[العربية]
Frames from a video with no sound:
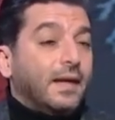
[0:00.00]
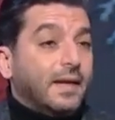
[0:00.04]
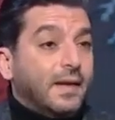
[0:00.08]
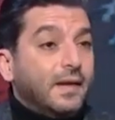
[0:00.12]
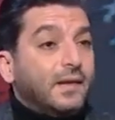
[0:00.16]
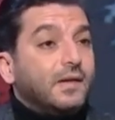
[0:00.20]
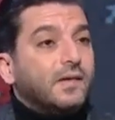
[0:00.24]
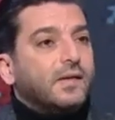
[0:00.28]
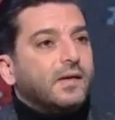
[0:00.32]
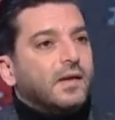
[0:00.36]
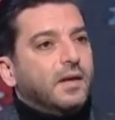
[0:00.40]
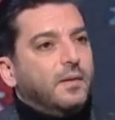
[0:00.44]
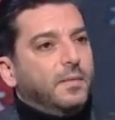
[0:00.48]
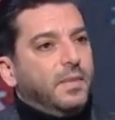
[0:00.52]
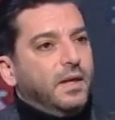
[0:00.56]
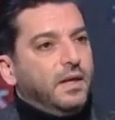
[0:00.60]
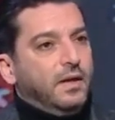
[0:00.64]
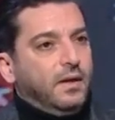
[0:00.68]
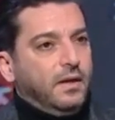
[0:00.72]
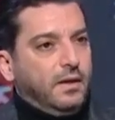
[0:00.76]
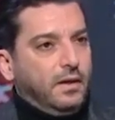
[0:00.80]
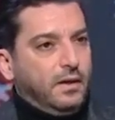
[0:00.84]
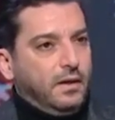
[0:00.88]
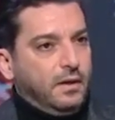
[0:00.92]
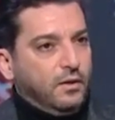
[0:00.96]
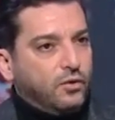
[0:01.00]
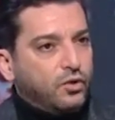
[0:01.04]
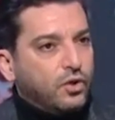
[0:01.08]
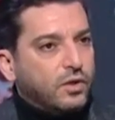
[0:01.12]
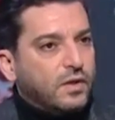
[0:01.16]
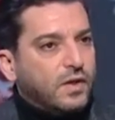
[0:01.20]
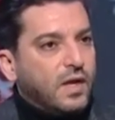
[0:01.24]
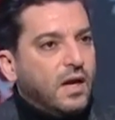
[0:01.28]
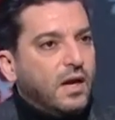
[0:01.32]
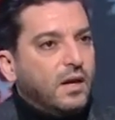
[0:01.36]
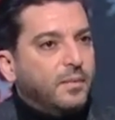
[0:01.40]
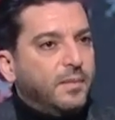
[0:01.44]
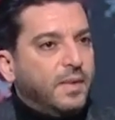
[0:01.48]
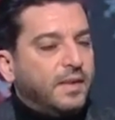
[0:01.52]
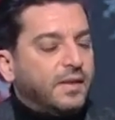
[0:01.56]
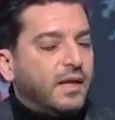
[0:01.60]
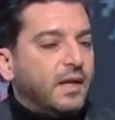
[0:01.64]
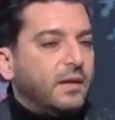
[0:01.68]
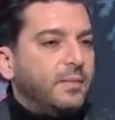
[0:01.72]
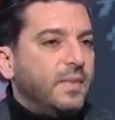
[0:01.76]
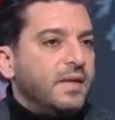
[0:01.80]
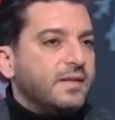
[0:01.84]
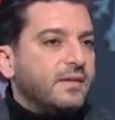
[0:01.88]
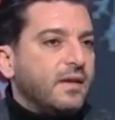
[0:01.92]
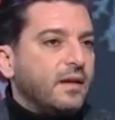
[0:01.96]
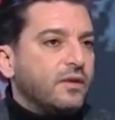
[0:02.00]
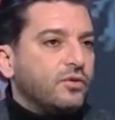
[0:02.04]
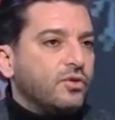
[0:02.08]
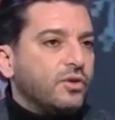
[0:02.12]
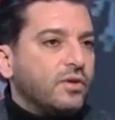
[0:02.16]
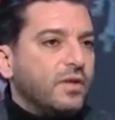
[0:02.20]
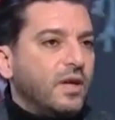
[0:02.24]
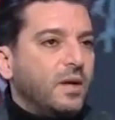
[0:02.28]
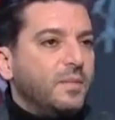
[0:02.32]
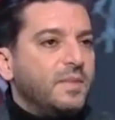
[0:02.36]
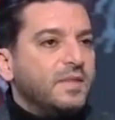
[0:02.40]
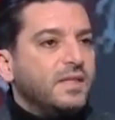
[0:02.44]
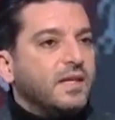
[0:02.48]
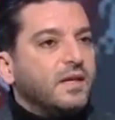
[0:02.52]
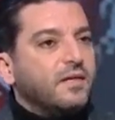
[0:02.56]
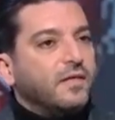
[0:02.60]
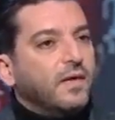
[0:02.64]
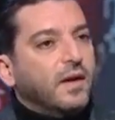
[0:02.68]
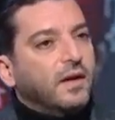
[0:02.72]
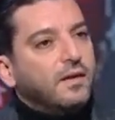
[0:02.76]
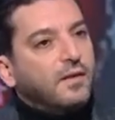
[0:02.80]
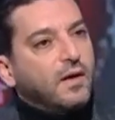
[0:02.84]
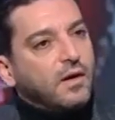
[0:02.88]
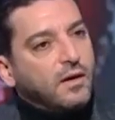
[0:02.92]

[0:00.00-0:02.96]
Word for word: كتره بالجدران بتلبيس الجدران بصير في عندنا